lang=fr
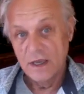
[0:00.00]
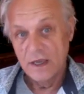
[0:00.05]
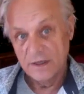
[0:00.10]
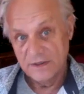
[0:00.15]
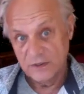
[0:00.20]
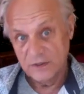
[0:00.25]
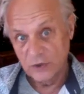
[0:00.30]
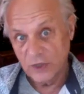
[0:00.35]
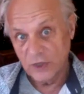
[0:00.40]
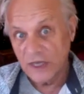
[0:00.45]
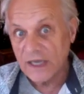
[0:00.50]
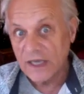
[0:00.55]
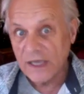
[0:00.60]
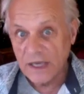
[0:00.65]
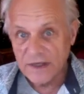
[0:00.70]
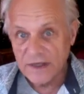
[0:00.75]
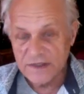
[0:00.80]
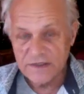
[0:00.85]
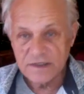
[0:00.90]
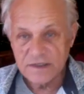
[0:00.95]
qui serait
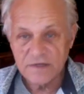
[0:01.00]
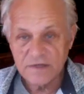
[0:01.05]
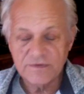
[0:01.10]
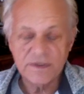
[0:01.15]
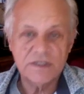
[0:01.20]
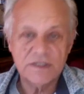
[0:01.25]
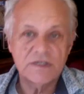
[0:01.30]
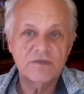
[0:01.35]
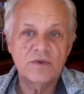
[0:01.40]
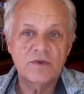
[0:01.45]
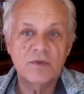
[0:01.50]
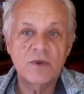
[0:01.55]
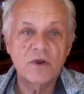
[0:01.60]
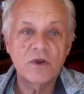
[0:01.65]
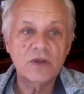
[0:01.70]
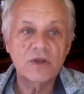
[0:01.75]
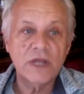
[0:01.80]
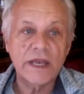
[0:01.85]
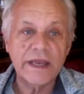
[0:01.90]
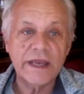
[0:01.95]
réalisé
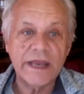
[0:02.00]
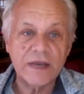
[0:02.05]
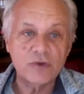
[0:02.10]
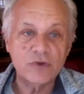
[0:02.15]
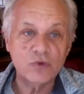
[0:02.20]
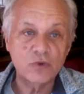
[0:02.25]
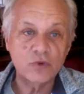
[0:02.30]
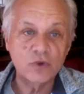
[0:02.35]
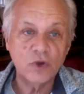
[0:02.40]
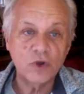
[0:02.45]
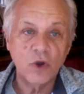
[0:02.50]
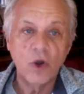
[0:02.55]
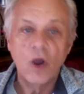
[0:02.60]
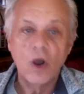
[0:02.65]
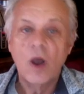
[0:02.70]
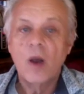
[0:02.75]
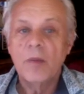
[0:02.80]
effectivement dans la nature